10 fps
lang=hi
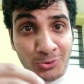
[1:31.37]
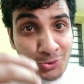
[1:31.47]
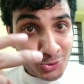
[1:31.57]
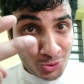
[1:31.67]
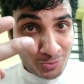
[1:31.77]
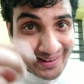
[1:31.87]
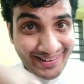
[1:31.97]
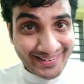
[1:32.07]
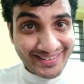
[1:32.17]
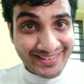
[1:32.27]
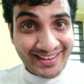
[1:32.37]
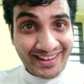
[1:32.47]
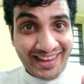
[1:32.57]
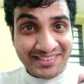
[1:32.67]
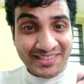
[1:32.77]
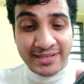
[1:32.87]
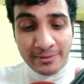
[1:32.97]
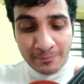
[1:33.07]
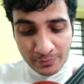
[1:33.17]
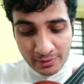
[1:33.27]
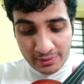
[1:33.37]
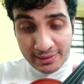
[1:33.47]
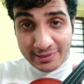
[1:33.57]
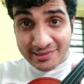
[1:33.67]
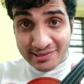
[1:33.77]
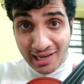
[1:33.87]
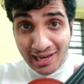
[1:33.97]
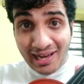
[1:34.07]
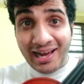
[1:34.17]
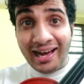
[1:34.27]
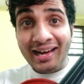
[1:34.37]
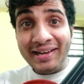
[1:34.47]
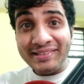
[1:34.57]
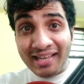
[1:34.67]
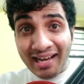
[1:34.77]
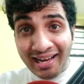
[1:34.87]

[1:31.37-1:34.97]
दो दो बार कैसे सा सा